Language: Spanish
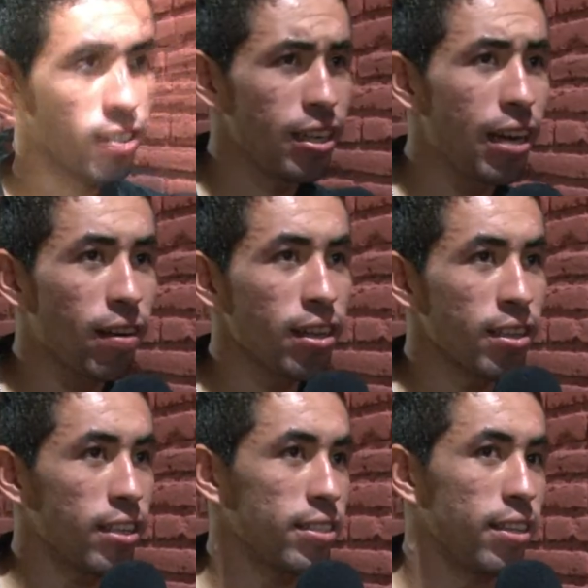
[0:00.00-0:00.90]
Sí, la
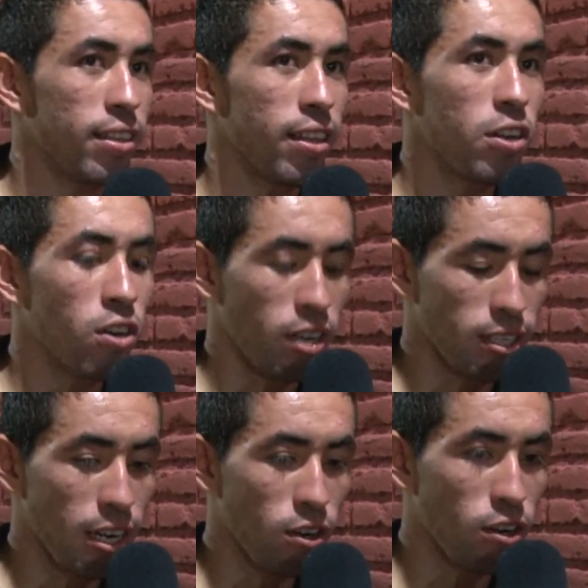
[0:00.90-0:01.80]
verdad, este, te digo,
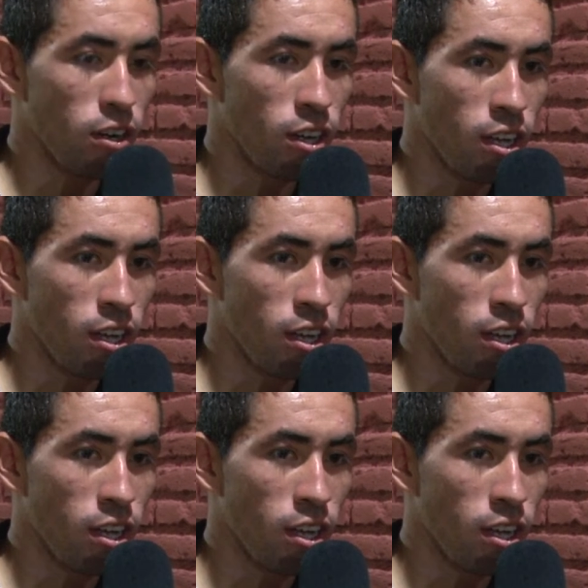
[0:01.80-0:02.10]
es algo,